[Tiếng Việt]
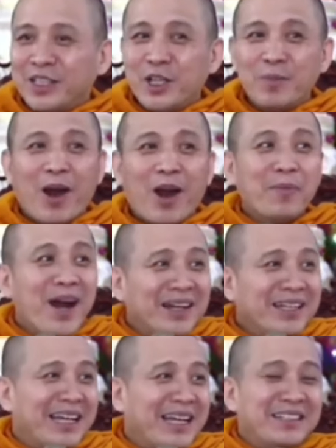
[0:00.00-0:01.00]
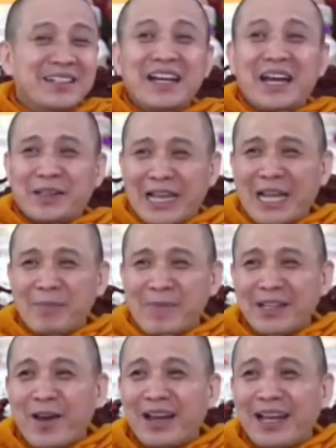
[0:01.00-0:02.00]
từ bỏ bớt đi cái sự tại ngài
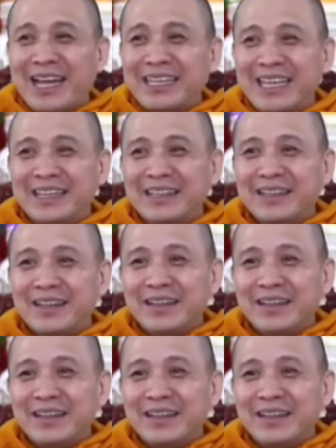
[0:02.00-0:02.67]
biết đó là cái gì